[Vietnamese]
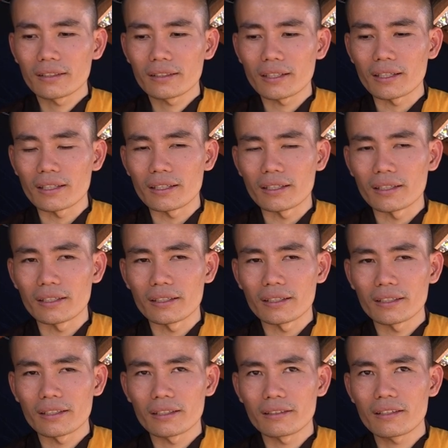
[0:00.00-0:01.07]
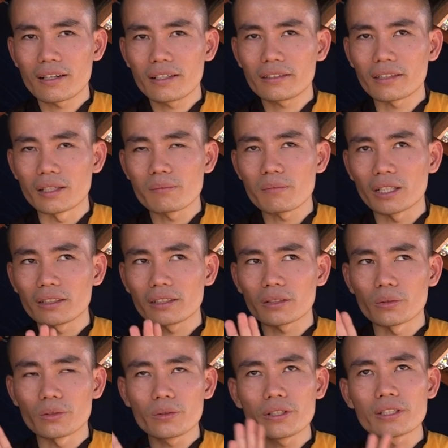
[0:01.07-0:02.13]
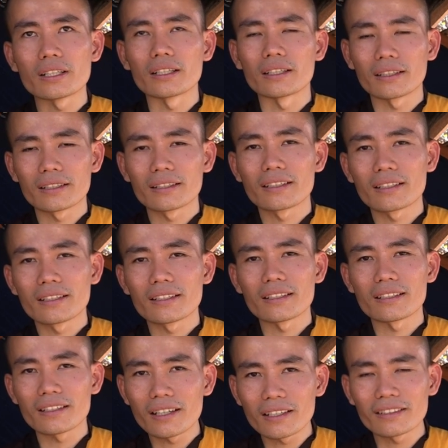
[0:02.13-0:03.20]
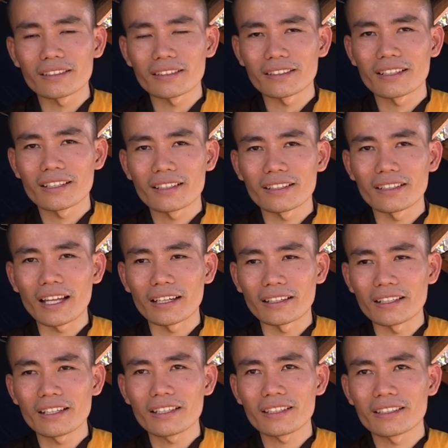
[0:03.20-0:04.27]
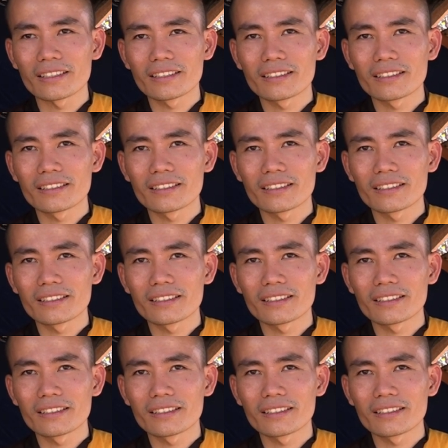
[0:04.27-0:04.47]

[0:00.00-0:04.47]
thì nơi tĩnh mịch của núi rừng nên là nơi